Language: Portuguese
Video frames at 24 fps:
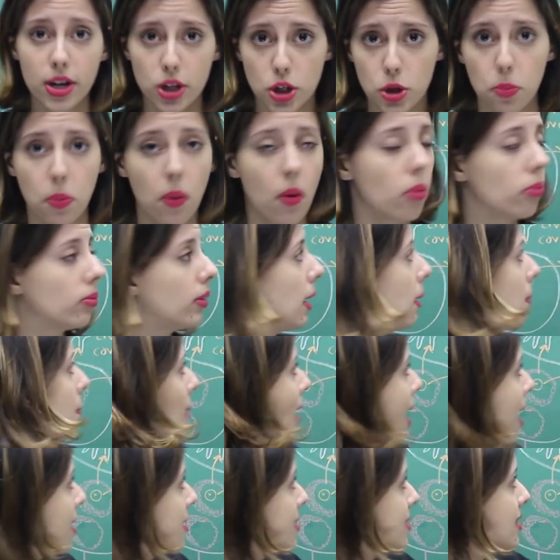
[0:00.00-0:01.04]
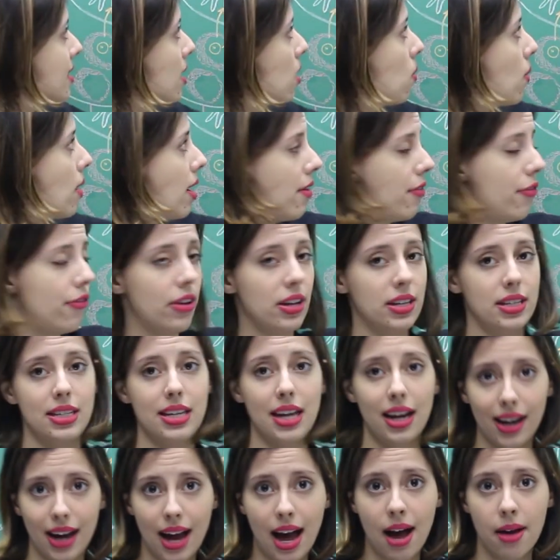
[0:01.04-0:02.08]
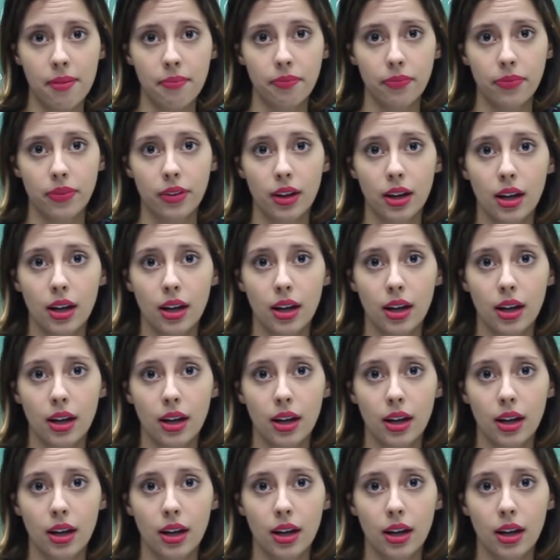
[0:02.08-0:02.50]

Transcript: respondem mais ao FSH,